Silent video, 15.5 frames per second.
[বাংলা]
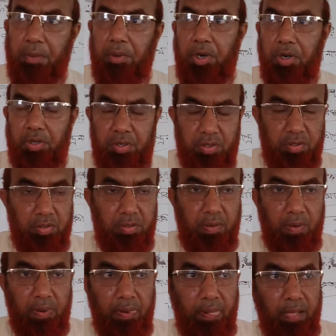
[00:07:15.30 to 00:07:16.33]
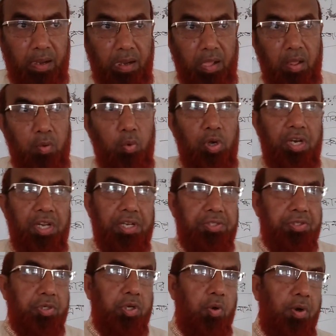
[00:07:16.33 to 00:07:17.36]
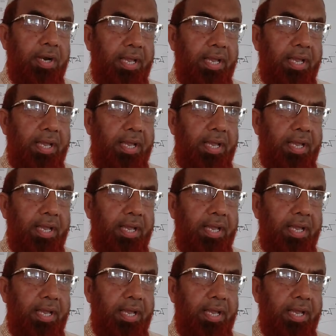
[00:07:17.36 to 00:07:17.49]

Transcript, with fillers: এবং উল্লেখযোগ্য